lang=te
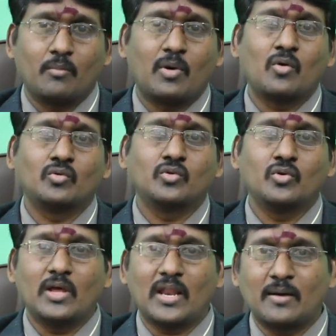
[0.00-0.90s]

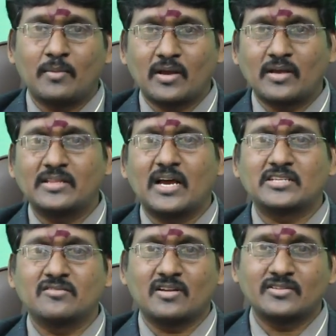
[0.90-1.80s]
భగవంతుడు ఎలా మనకైతే
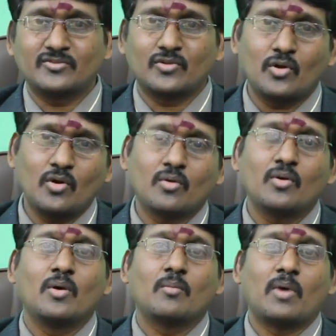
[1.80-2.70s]
ఆశీర్వదిస్తాడో
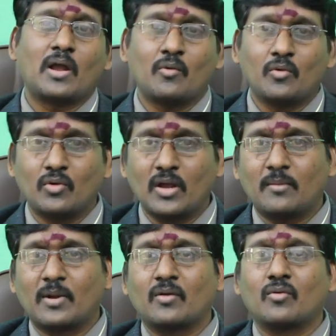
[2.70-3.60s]
మానవులు కూడా
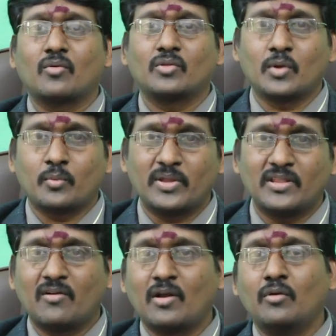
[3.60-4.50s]
మనకు కొందరు
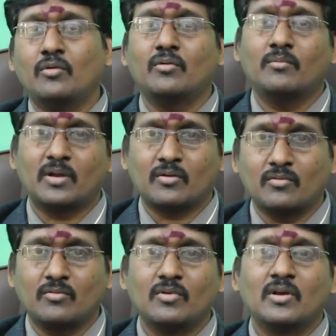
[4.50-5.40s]
పెద్దవాళ్ళు
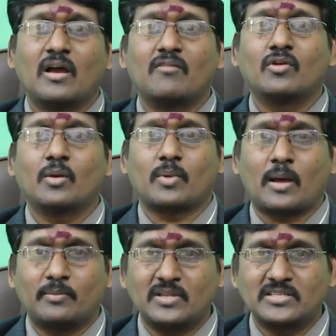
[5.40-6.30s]
మనకు అవి కూడా
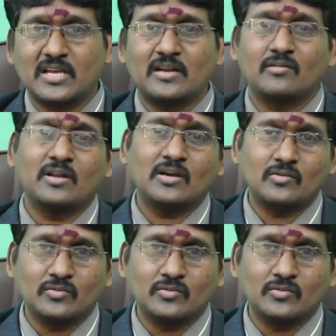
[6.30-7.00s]
ప్రాప్తించాలని కూడా